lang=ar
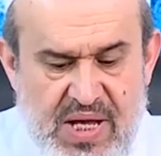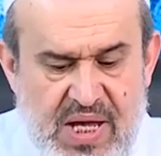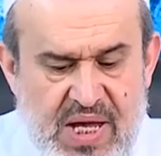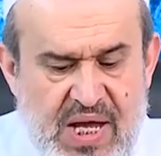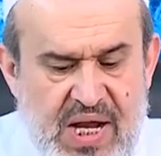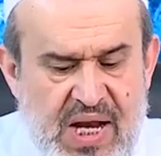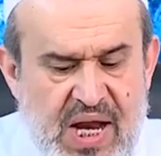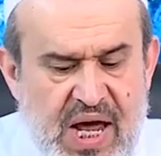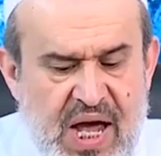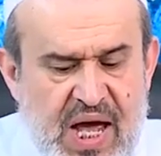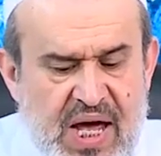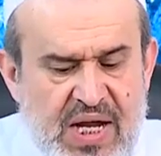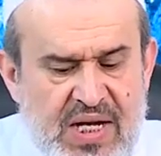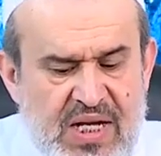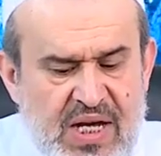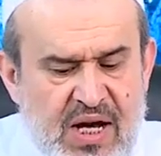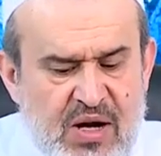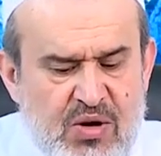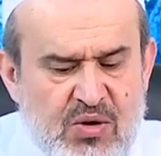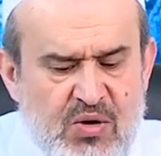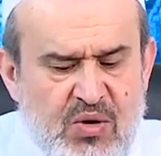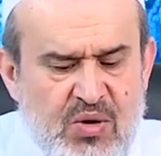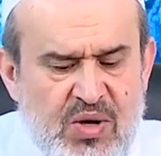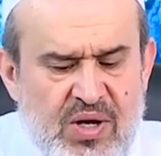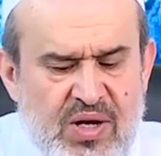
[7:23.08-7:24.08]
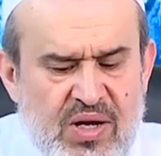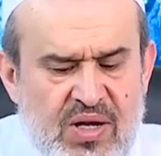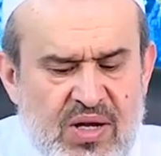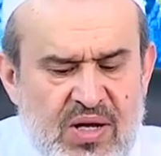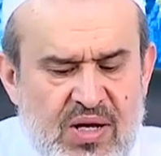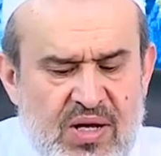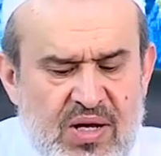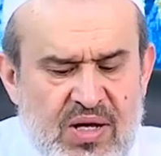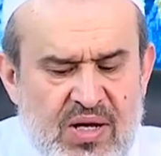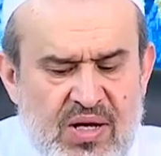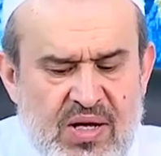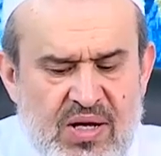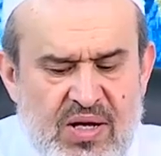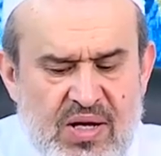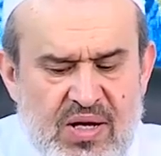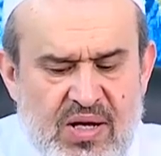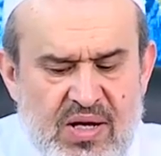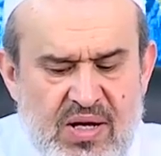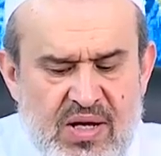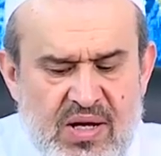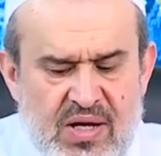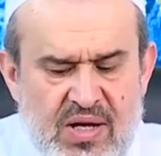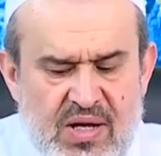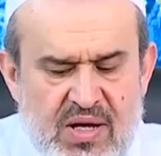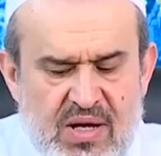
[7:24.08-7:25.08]
إلى أن يقول
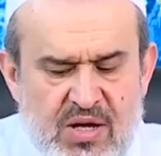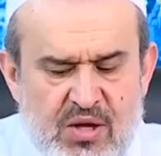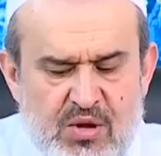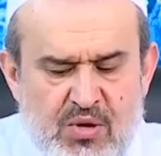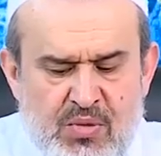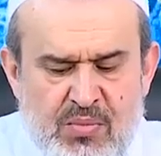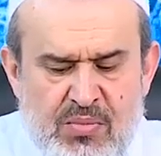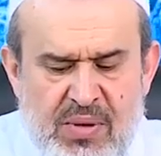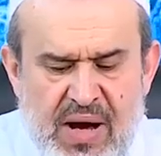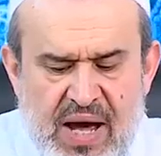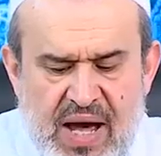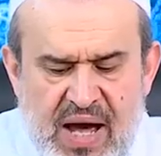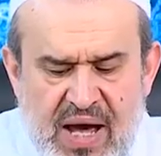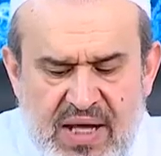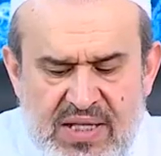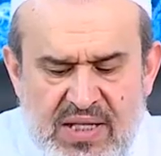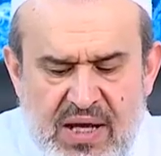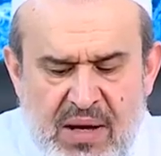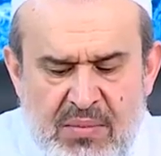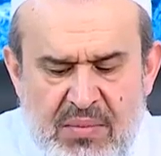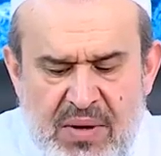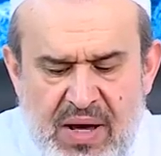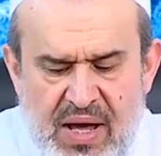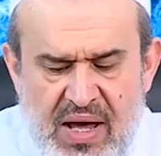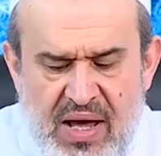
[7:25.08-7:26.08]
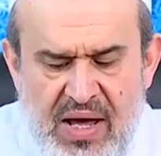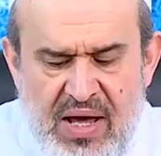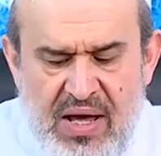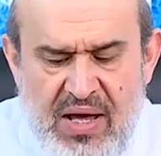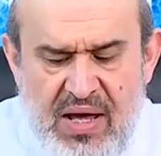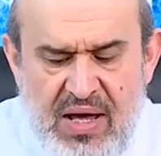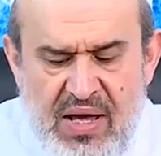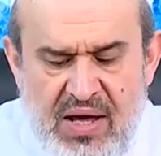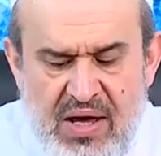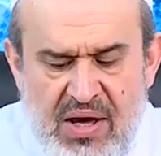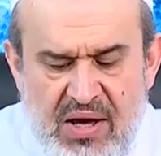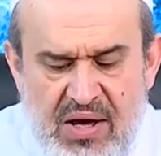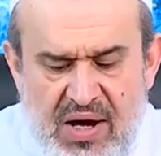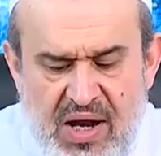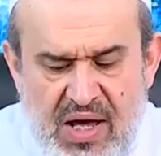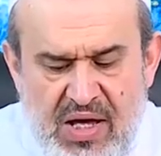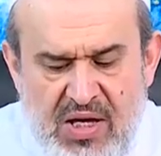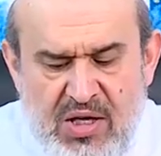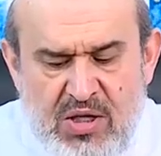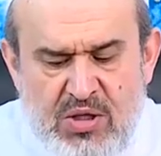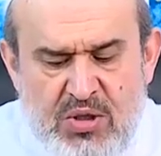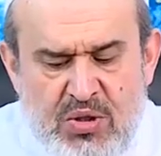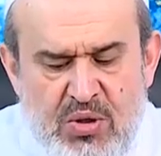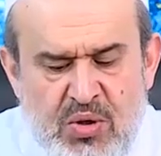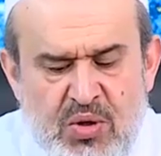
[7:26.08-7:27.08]
ثم خطب
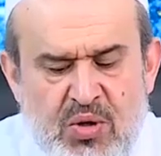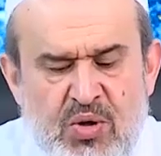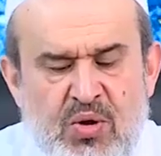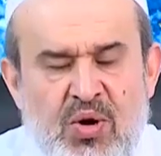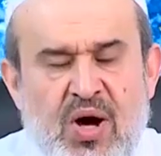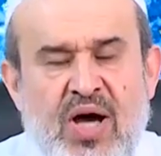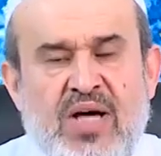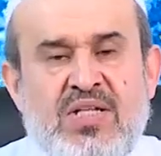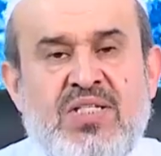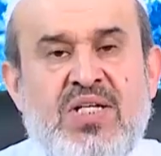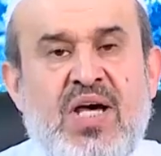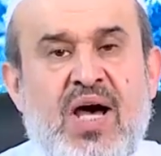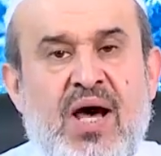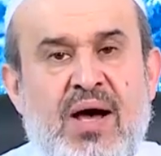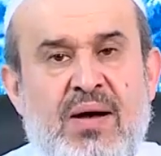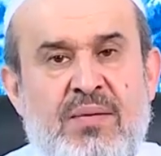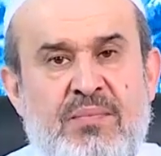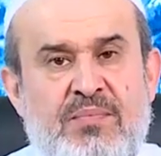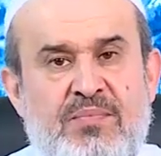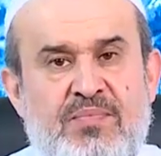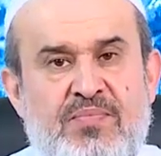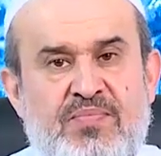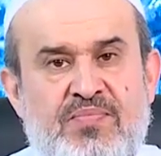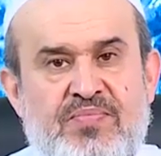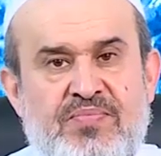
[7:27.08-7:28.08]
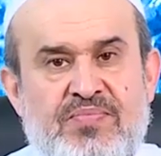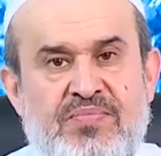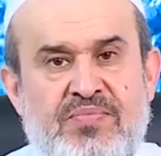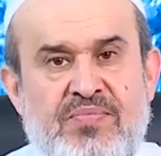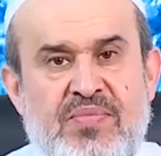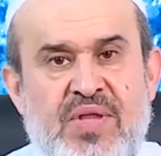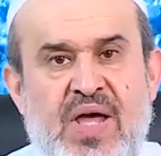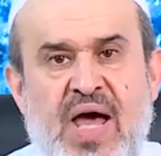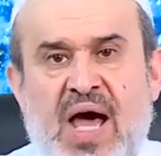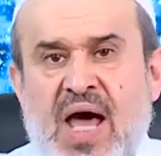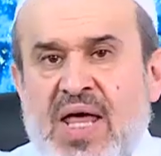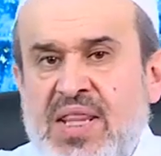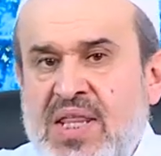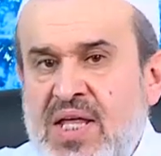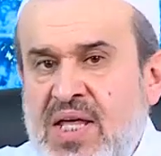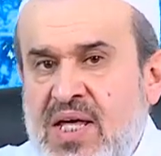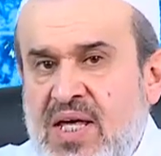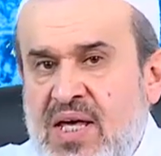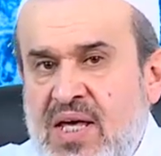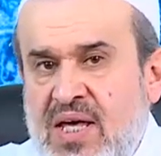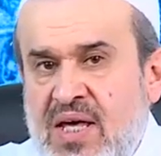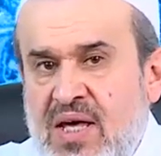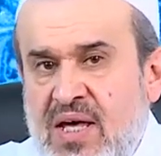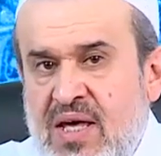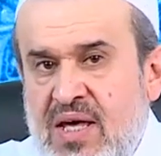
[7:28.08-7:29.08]
رئيس الرؤساء
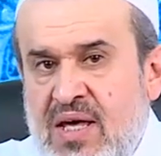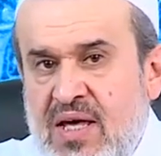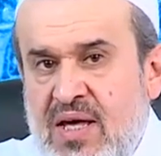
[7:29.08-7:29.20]
هذه